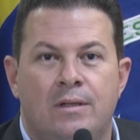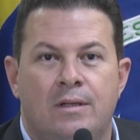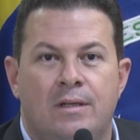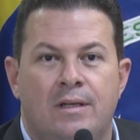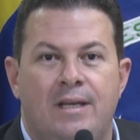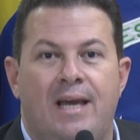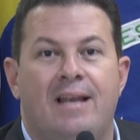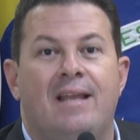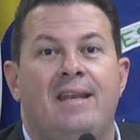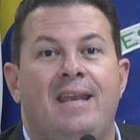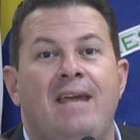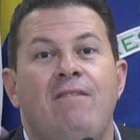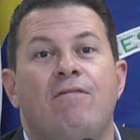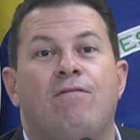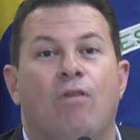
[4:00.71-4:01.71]
e ela
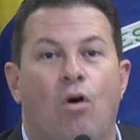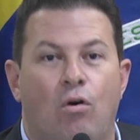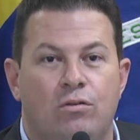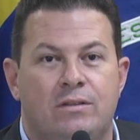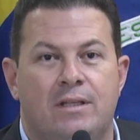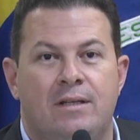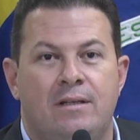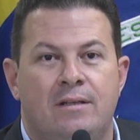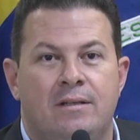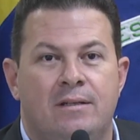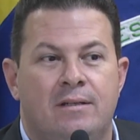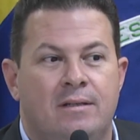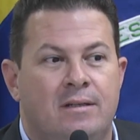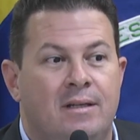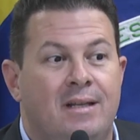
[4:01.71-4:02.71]
nem volta,
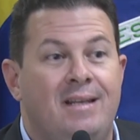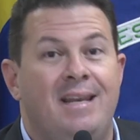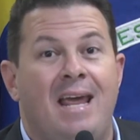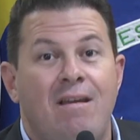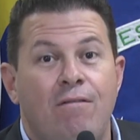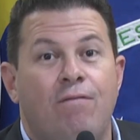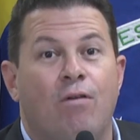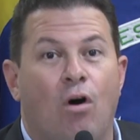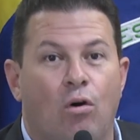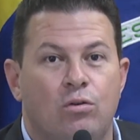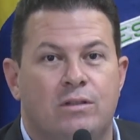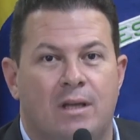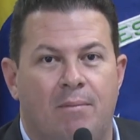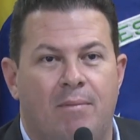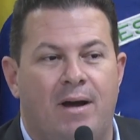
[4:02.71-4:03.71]
nem
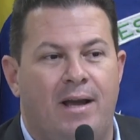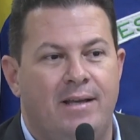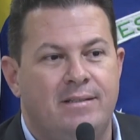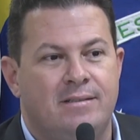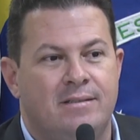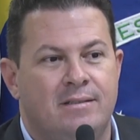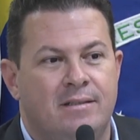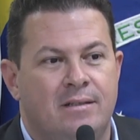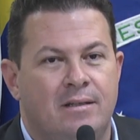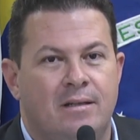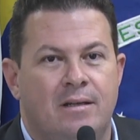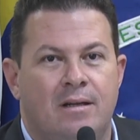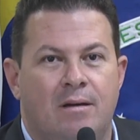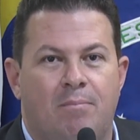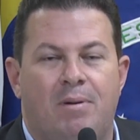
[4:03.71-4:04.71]
volta mais
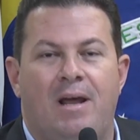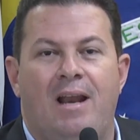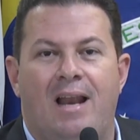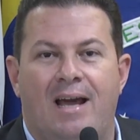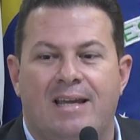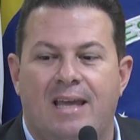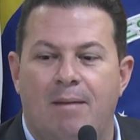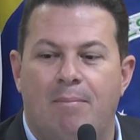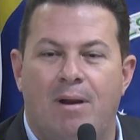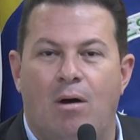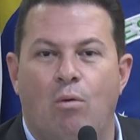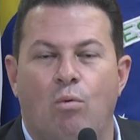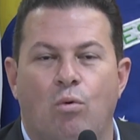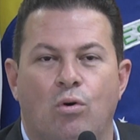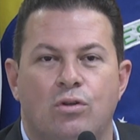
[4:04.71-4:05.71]
para ir lá quebrar
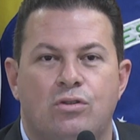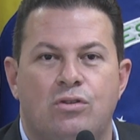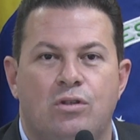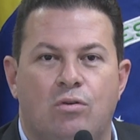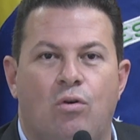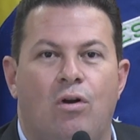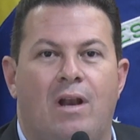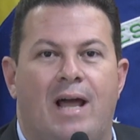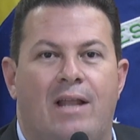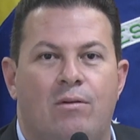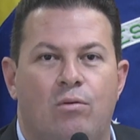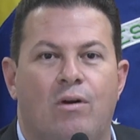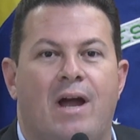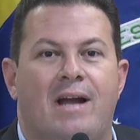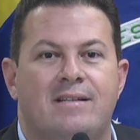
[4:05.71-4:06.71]
o osso e colar no
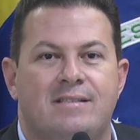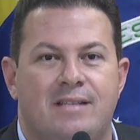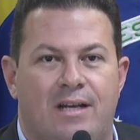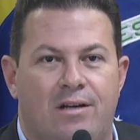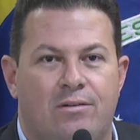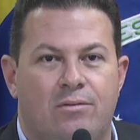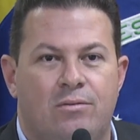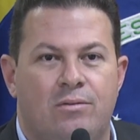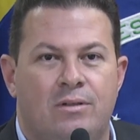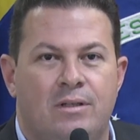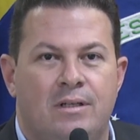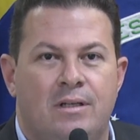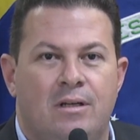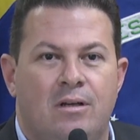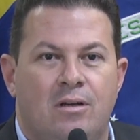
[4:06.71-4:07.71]
lugar certo.
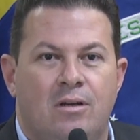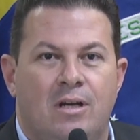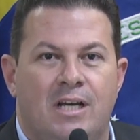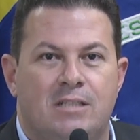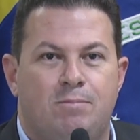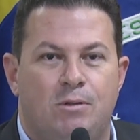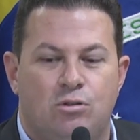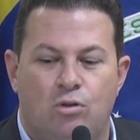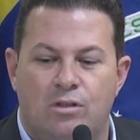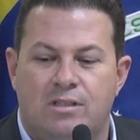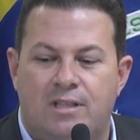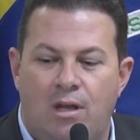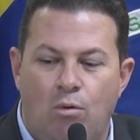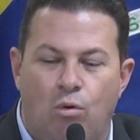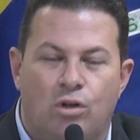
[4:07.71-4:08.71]
As pessoas
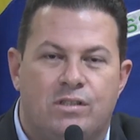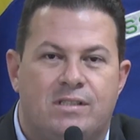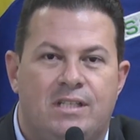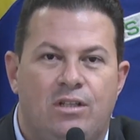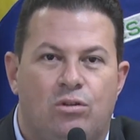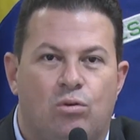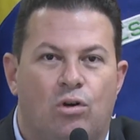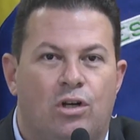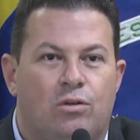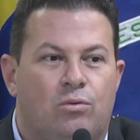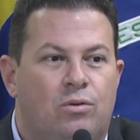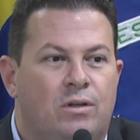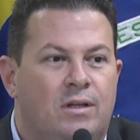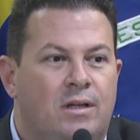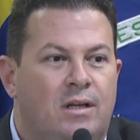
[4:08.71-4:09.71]
que têm o osso
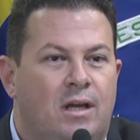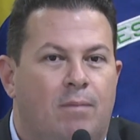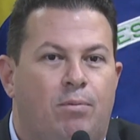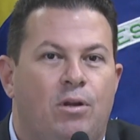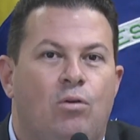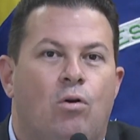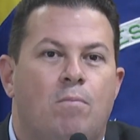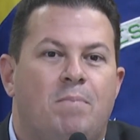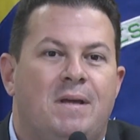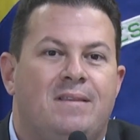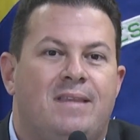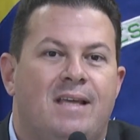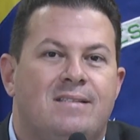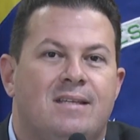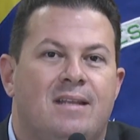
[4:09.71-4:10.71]
entorto, por
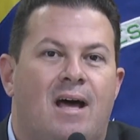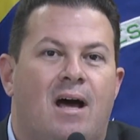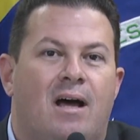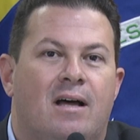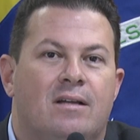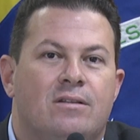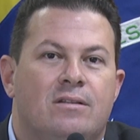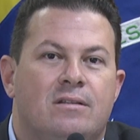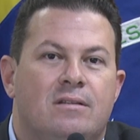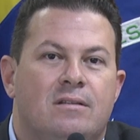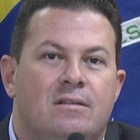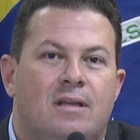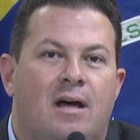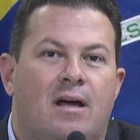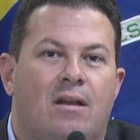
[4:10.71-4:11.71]
incompetência da,
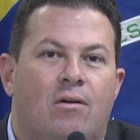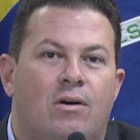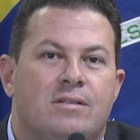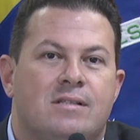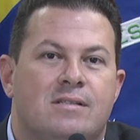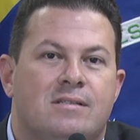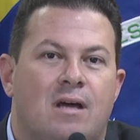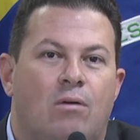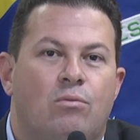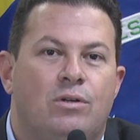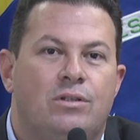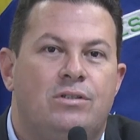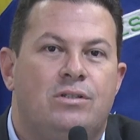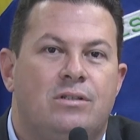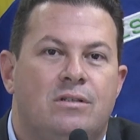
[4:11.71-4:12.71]
da nossa
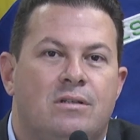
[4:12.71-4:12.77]
saúde.